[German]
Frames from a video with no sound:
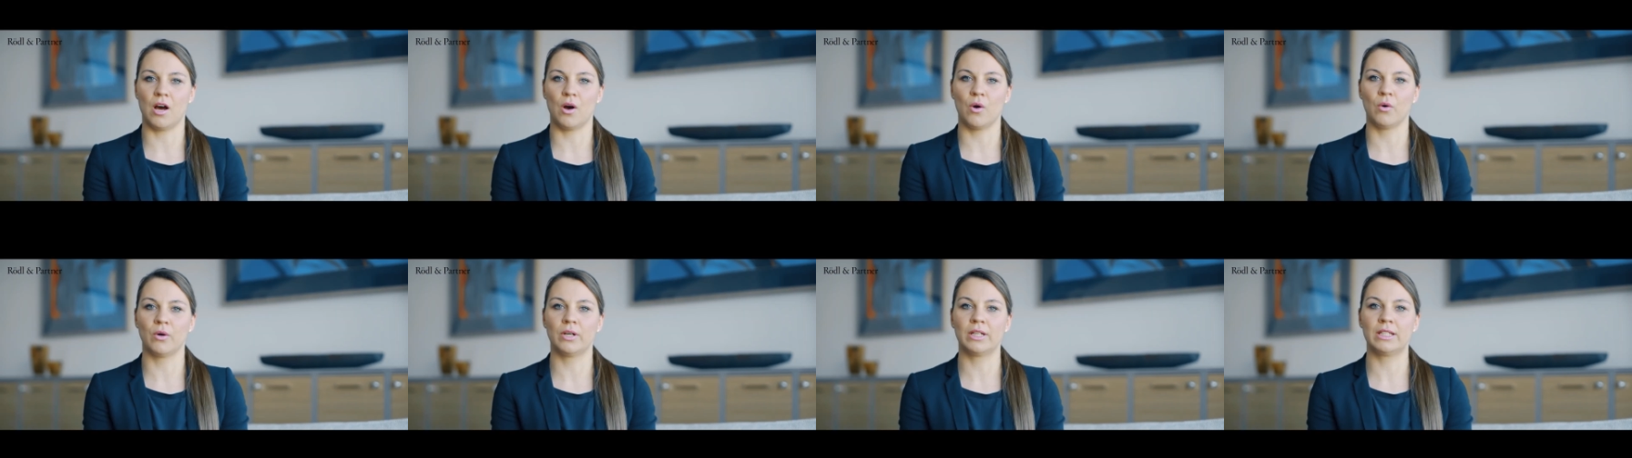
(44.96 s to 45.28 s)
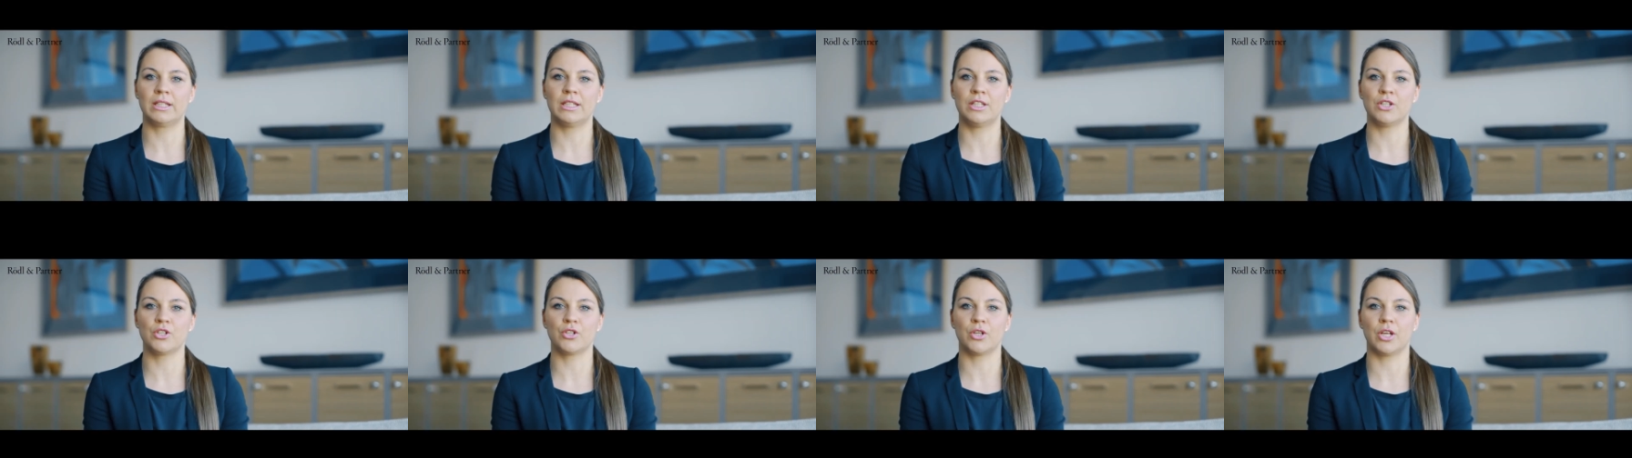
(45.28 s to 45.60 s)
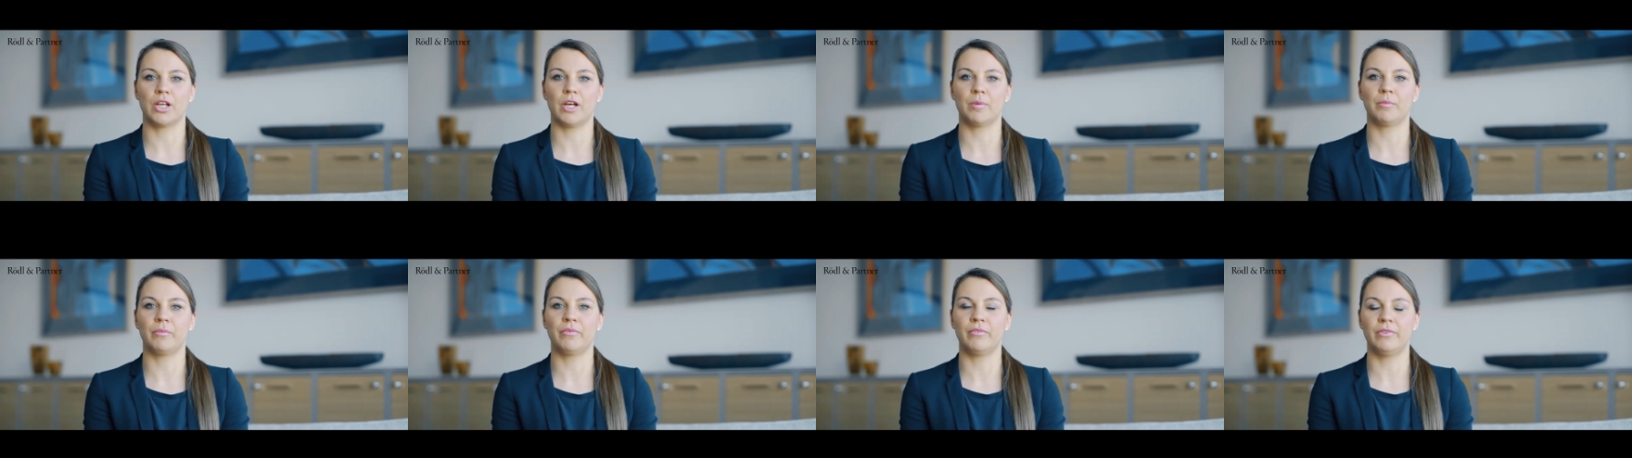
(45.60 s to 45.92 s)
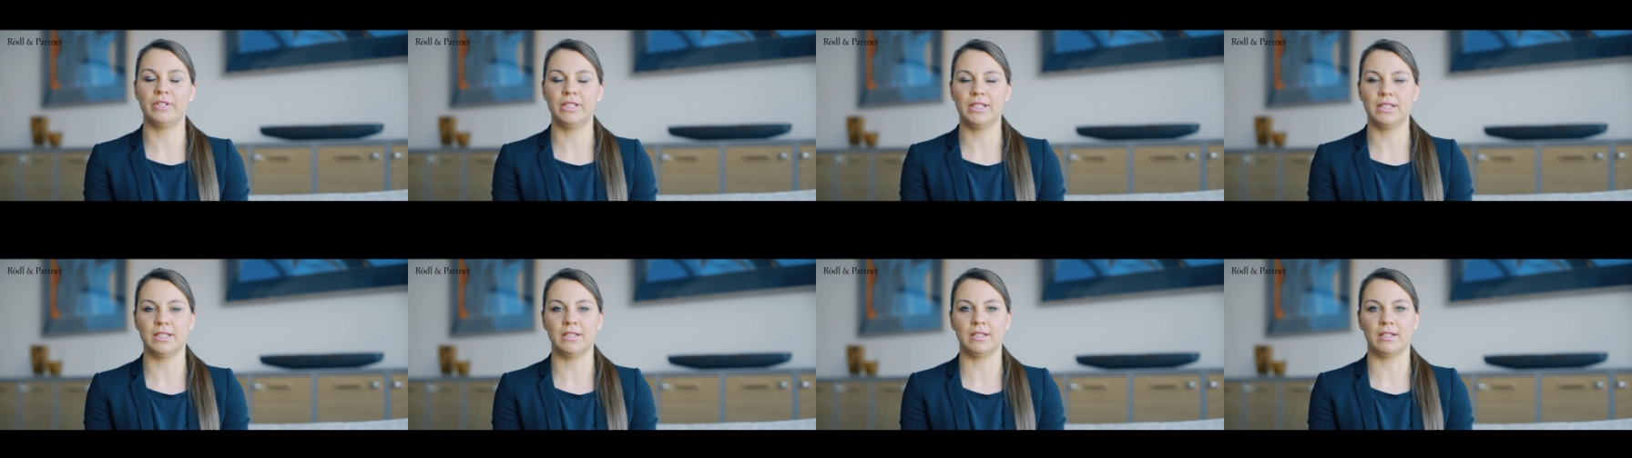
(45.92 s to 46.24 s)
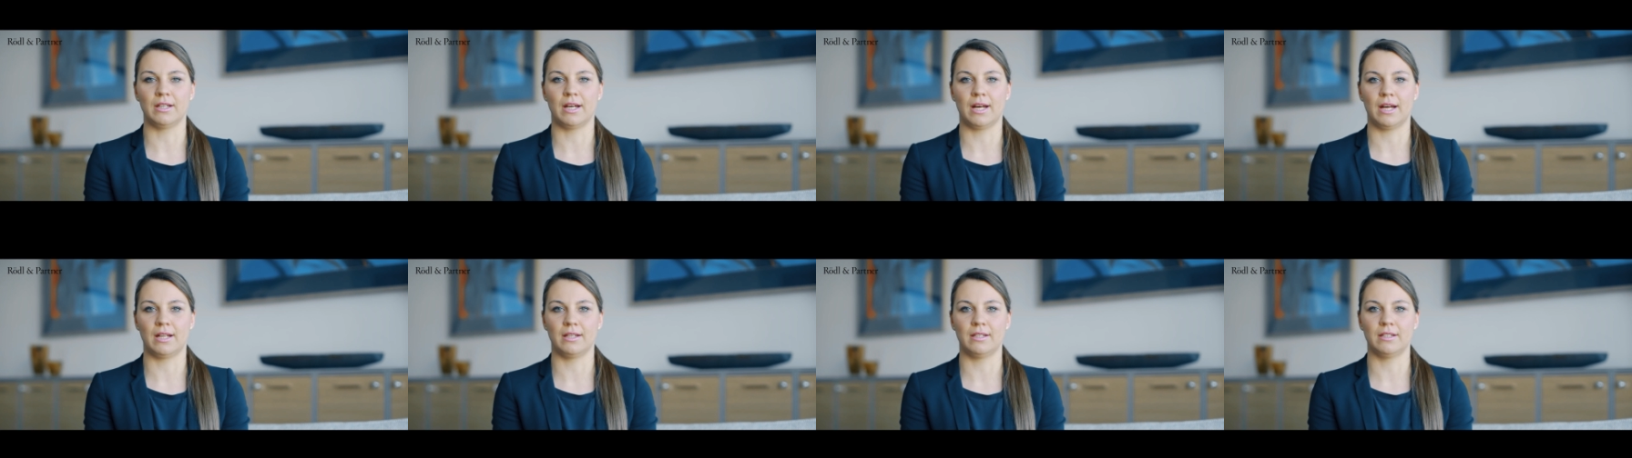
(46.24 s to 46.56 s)
auch die
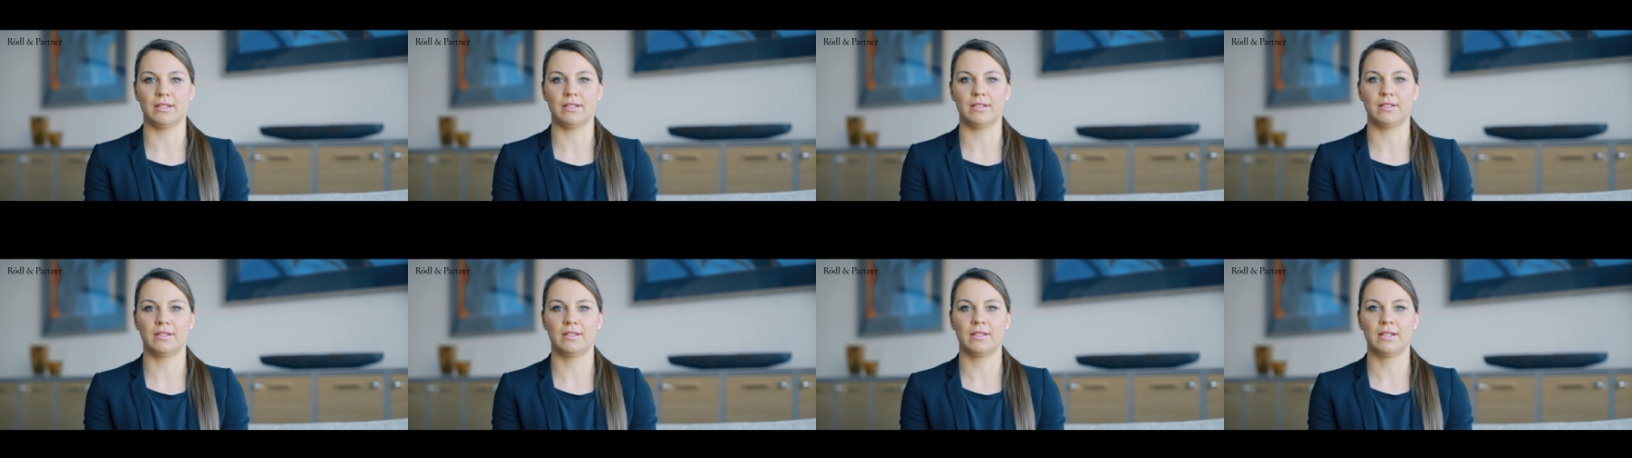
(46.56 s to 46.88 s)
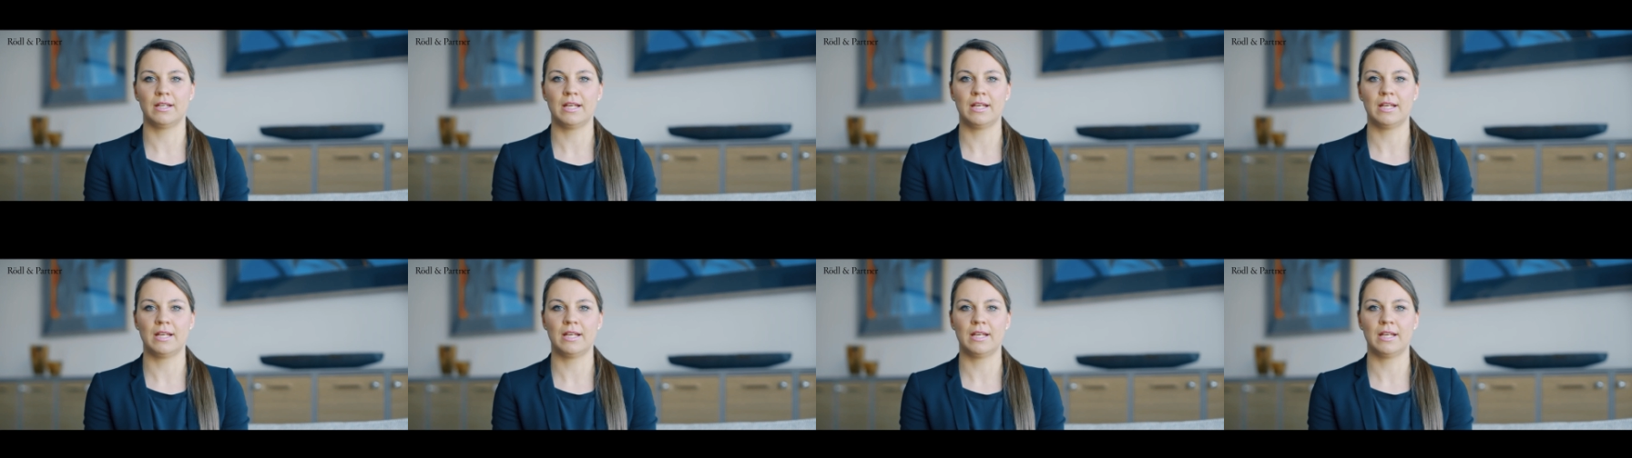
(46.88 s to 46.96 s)
Steuerpflichtigen handelt.